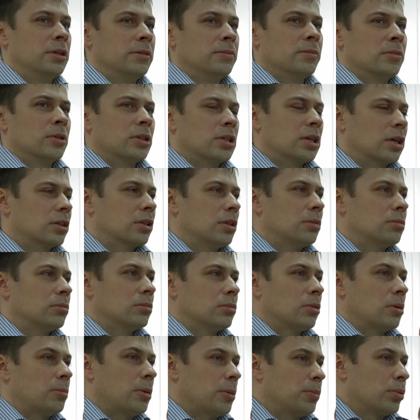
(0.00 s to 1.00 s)
Как там, а
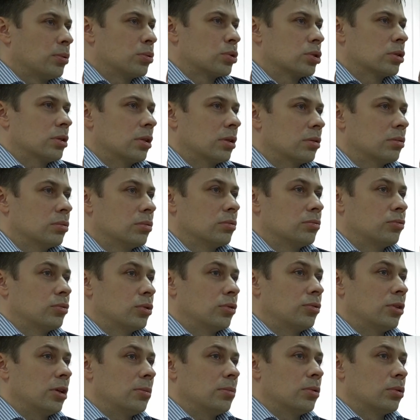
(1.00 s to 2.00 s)
папа уже так, ну, в то
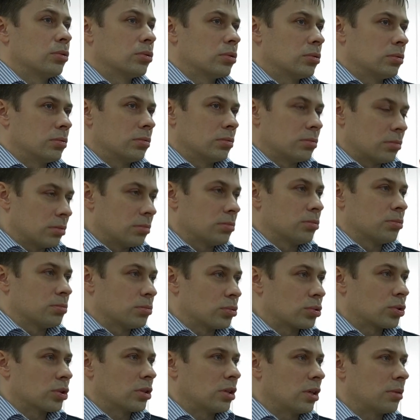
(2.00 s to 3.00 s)
время он уже
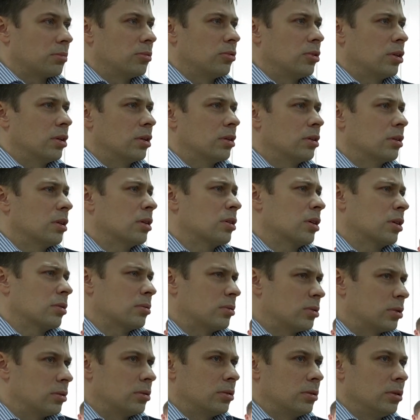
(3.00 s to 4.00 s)
так бывало, иногда так
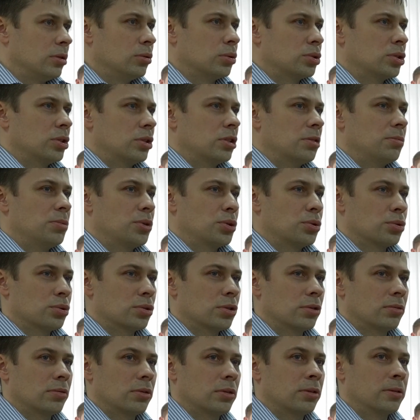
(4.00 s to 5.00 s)
не очень себя
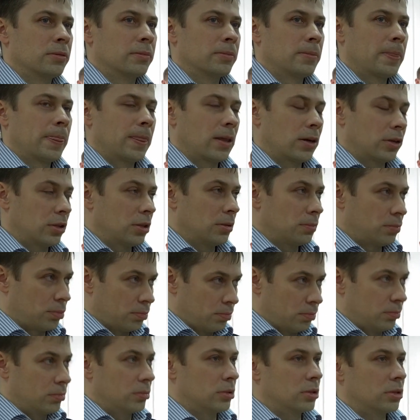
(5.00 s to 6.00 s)
чувствовал, хотя
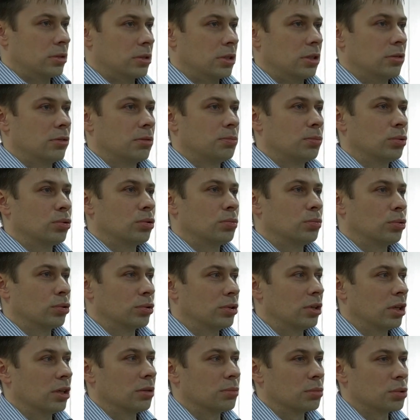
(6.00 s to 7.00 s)
слава богу, Бог дал
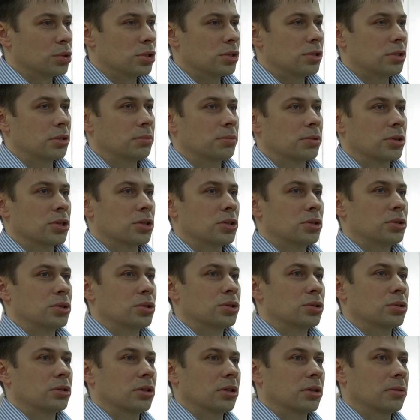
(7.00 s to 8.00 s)
ему жизнь и прожить еще
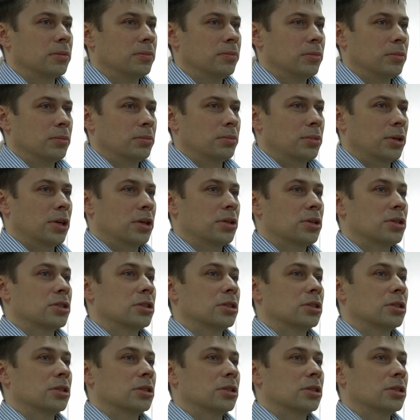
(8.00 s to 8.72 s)
так порядочно